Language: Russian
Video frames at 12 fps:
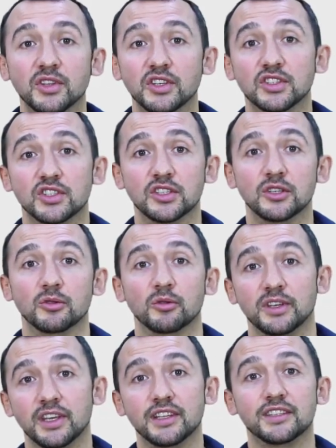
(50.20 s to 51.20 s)
медицину
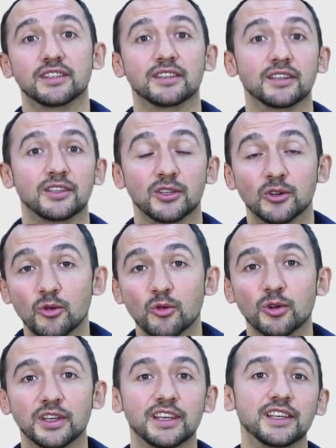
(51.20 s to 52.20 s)
есть
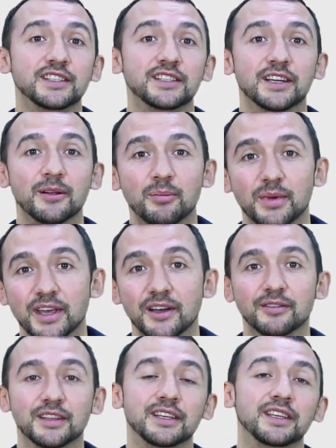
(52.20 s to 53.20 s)
хирурги, есть
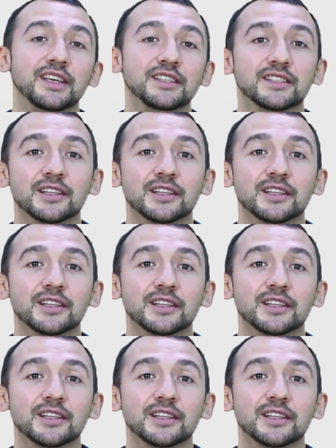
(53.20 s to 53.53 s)
терапевты, есть